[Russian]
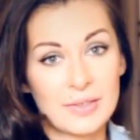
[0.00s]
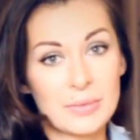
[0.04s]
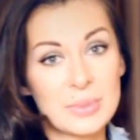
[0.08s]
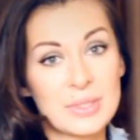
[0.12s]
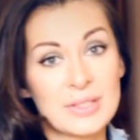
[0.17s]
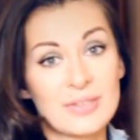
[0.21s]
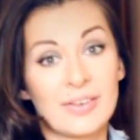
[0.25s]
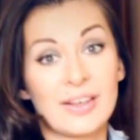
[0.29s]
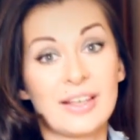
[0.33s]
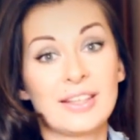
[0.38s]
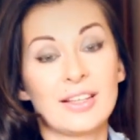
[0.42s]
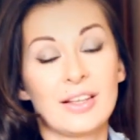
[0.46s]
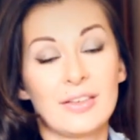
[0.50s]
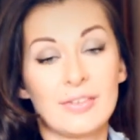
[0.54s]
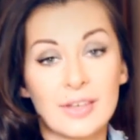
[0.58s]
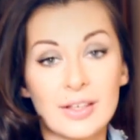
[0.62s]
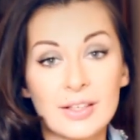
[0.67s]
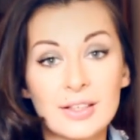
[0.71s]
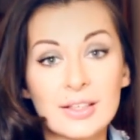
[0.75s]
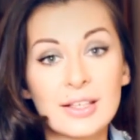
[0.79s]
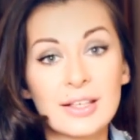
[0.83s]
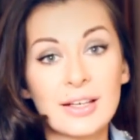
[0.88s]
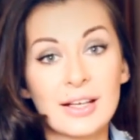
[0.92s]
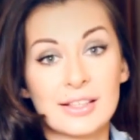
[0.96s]
вам свои
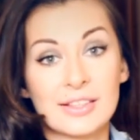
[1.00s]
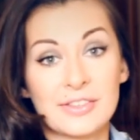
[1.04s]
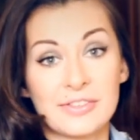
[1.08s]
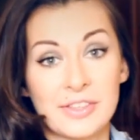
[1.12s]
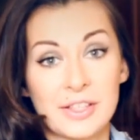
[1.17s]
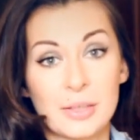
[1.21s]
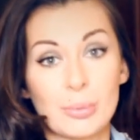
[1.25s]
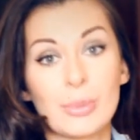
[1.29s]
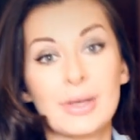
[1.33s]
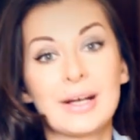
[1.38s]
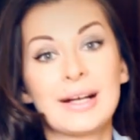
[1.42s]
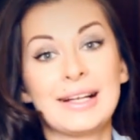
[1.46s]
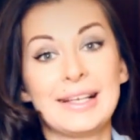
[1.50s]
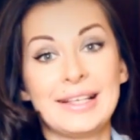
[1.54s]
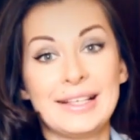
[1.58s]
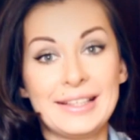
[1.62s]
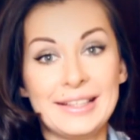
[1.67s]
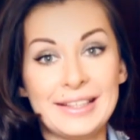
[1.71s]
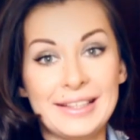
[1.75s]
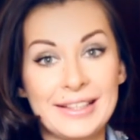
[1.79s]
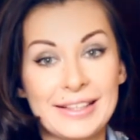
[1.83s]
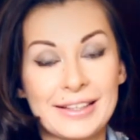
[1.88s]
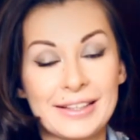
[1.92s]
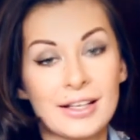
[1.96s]
новинки от фирмы
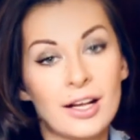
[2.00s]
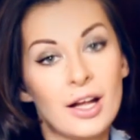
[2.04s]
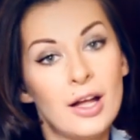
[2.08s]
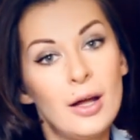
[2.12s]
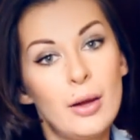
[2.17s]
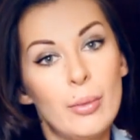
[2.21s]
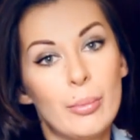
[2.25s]
Клиник.